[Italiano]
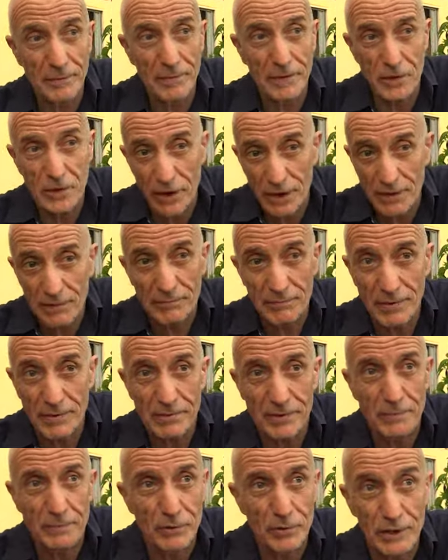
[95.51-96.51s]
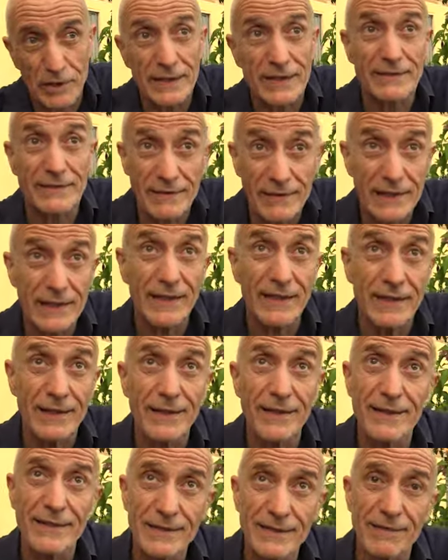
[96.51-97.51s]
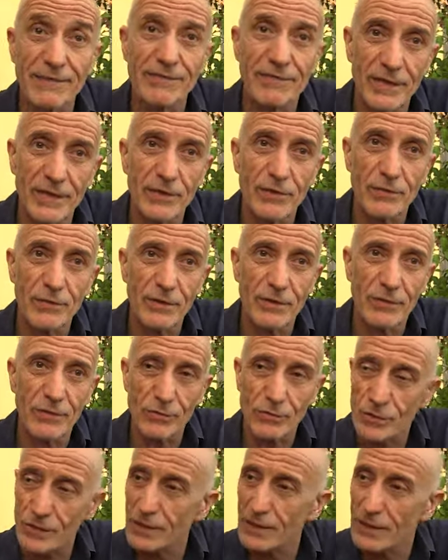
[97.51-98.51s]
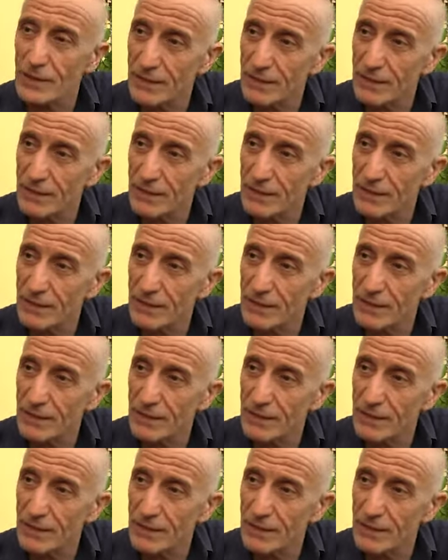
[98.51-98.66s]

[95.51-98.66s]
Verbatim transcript: piacerebbe per poter dire davvero di conoscere